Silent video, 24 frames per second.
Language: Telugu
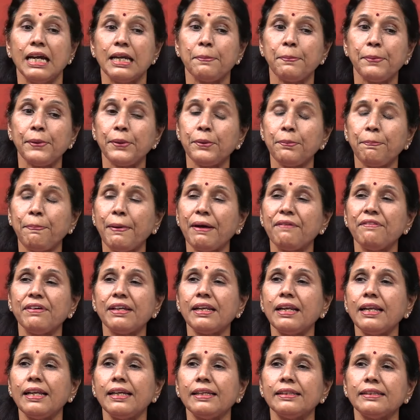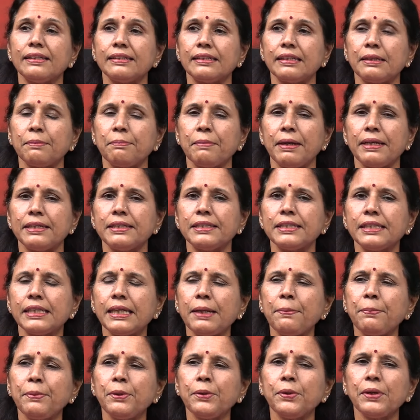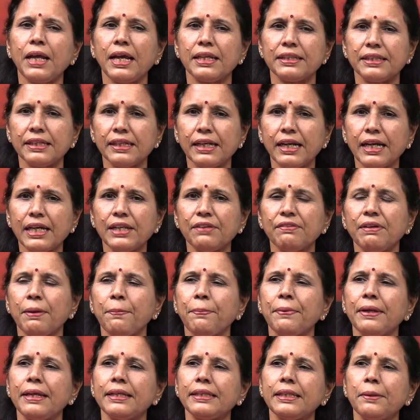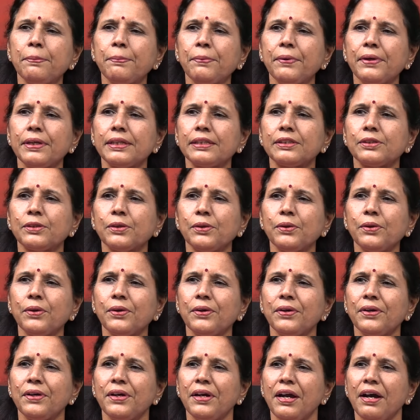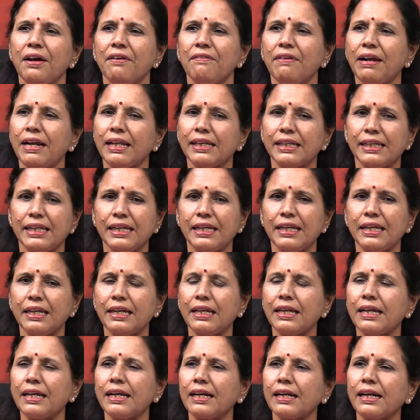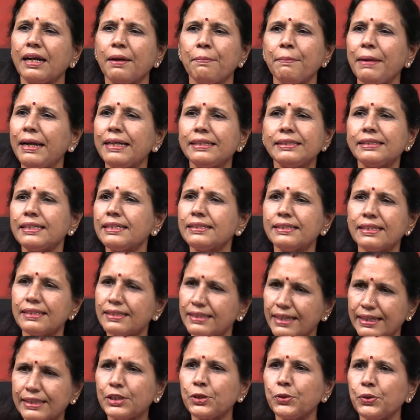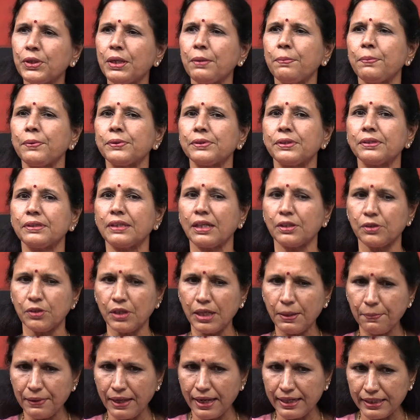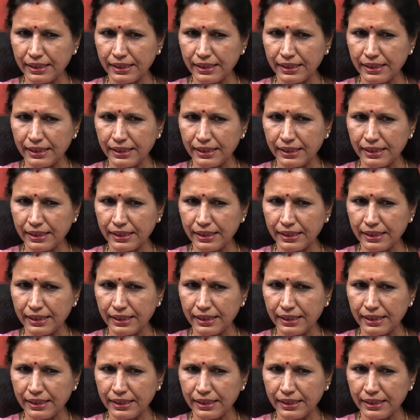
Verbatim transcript: ఇప్పుడు పవర్ లేదండి మనిషికి ఎప్పుడు కూడా అధికారం ఎప్పుడైతే పోయిందో వాళ్ళకి కమాండ్ చేసే శక్తి కూడా పోతుంది అందులో ఇప్పుడు